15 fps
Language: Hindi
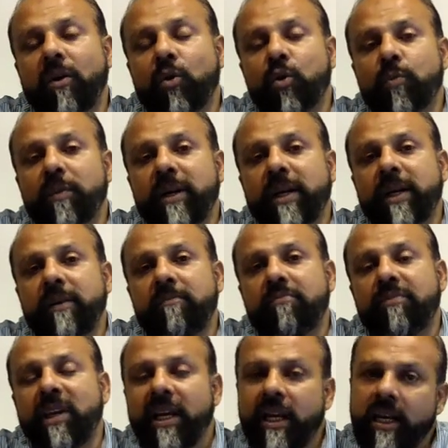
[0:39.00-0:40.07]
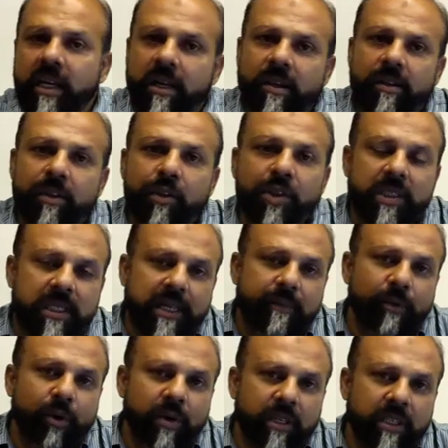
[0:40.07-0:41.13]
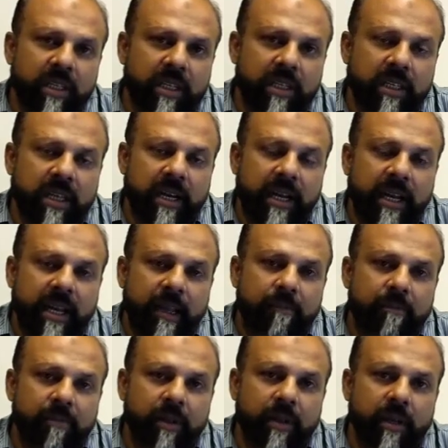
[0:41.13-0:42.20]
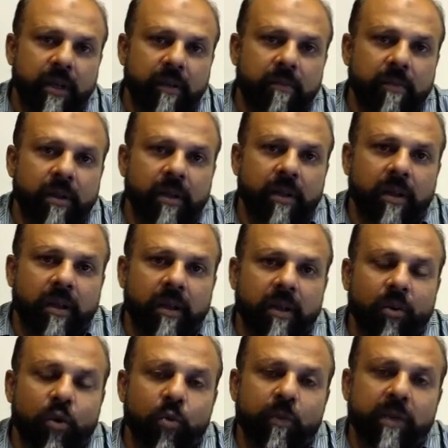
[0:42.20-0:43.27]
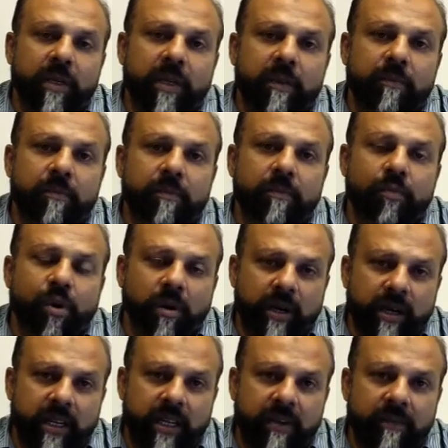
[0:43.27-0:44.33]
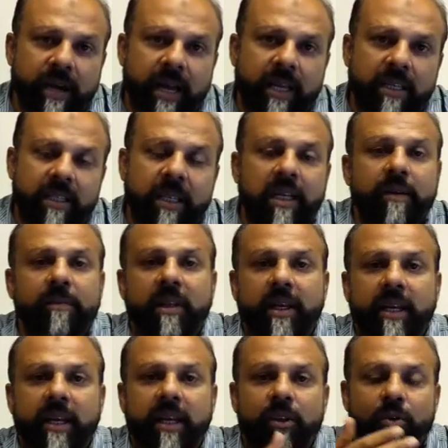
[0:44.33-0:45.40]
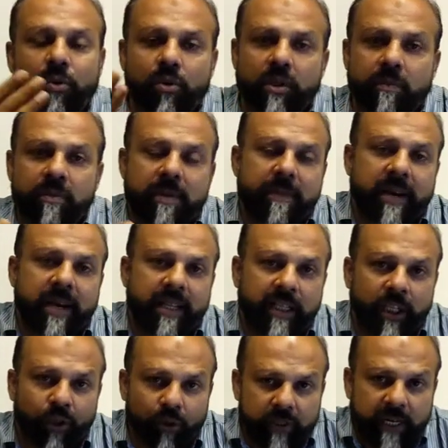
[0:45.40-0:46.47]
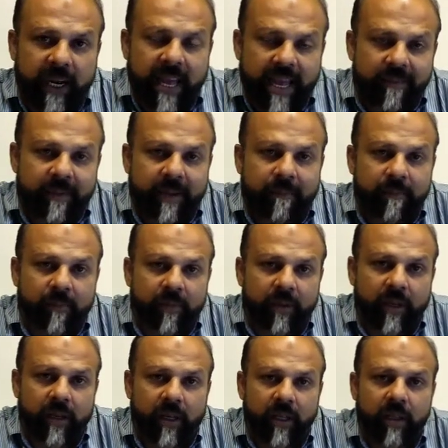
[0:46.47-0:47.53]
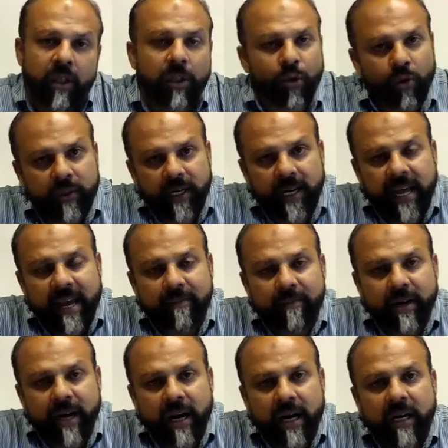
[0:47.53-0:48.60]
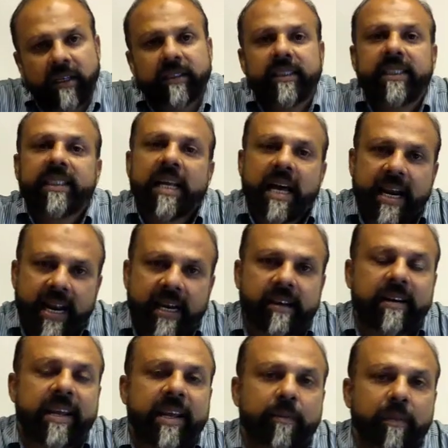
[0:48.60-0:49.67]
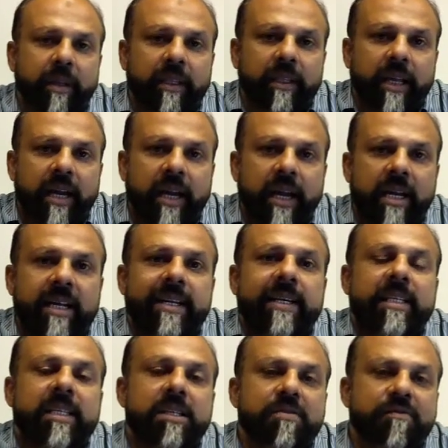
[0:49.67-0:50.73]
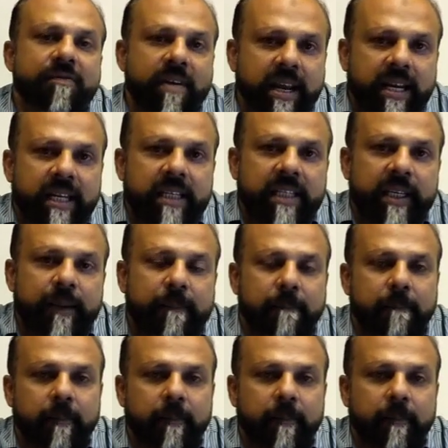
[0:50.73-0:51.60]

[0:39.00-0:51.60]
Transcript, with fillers: उसमें तीन चीज़ें हम लोग डिस्कस करेंगे उसमें प्रॉडर्टी वाइज अगर आप देखें तो सबसे पहले धदोचा डैम है धदोचा डैम का डायरेक्ट लिंक बनता है डीएचए वैली से